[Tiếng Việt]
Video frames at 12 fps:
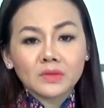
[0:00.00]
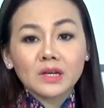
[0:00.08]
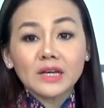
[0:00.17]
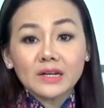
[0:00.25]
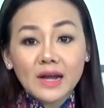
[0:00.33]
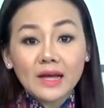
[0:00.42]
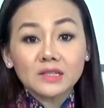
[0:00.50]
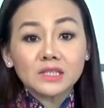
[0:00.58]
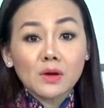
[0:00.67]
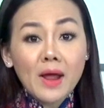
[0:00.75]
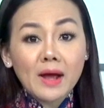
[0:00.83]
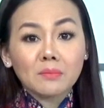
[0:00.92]
Hiện nay,
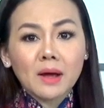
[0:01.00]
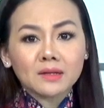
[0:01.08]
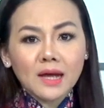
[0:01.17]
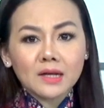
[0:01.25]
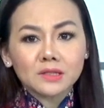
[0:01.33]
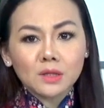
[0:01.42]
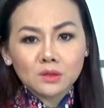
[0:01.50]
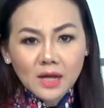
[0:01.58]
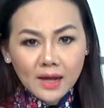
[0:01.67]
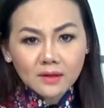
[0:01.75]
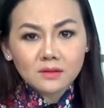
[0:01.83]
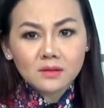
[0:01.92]
cháu đang mang thai 6
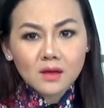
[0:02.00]
tháng.